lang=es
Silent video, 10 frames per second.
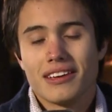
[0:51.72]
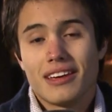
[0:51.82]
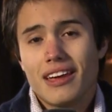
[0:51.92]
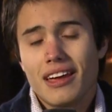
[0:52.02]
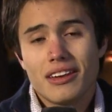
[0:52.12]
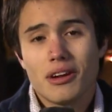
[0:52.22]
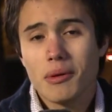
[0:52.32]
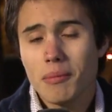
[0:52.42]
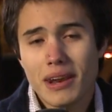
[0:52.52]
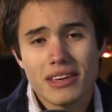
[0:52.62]
Eh, no me
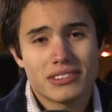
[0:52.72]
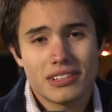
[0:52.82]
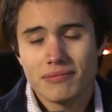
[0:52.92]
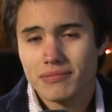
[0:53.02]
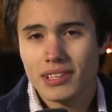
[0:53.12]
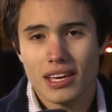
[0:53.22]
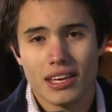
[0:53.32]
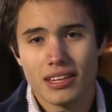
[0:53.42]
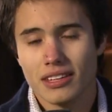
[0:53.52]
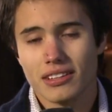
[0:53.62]
parece
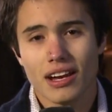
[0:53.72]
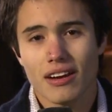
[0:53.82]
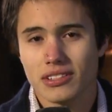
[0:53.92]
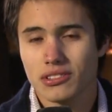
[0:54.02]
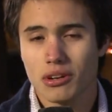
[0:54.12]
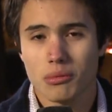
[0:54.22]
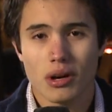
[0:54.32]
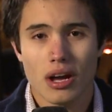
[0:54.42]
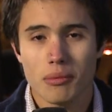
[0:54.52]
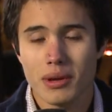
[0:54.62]
que tendría que haber sido
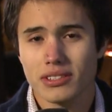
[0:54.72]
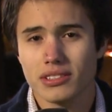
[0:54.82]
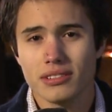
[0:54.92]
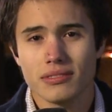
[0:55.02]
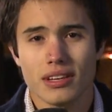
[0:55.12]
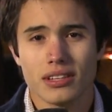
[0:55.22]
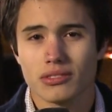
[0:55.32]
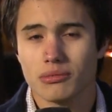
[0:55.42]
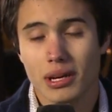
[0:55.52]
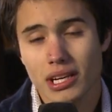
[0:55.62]
convocado Messi, es
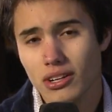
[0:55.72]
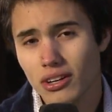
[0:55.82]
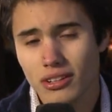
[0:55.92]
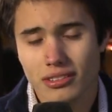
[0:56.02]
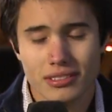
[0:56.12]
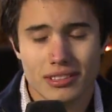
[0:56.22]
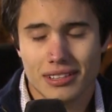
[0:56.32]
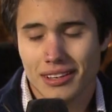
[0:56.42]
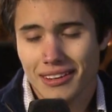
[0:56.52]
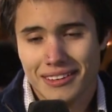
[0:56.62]
un maricón,
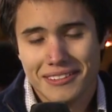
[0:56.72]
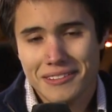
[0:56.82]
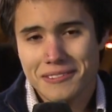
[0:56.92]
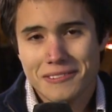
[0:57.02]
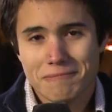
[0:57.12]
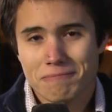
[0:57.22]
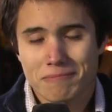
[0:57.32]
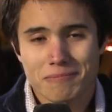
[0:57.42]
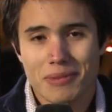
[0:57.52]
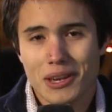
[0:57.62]

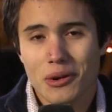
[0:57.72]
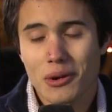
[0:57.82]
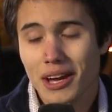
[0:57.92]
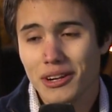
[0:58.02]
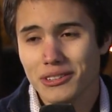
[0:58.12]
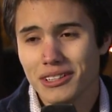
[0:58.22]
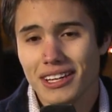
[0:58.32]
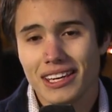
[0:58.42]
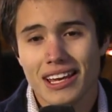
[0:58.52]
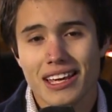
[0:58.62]
pero bueno,
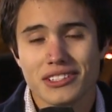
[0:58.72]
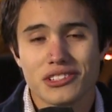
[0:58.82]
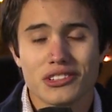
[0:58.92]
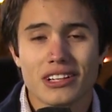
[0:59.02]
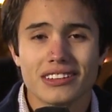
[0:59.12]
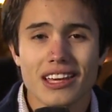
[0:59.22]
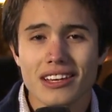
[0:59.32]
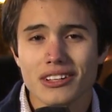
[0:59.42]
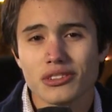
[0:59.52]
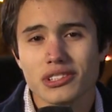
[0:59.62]
es la decisión del
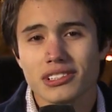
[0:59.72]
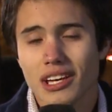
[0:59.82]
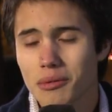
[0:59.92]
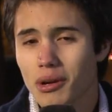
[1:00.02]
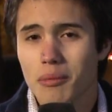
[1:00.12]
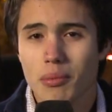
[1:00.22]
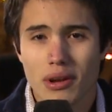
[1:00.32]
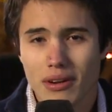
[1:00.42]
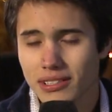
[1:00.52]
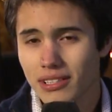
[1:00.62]
técnico y si salimos
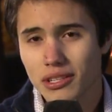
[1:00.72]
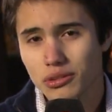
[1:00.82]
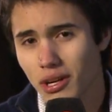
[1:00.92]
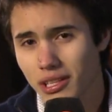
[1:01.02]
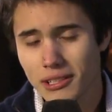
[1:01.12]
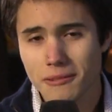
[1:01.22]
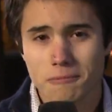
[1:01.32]
campeones va a ser de suerte.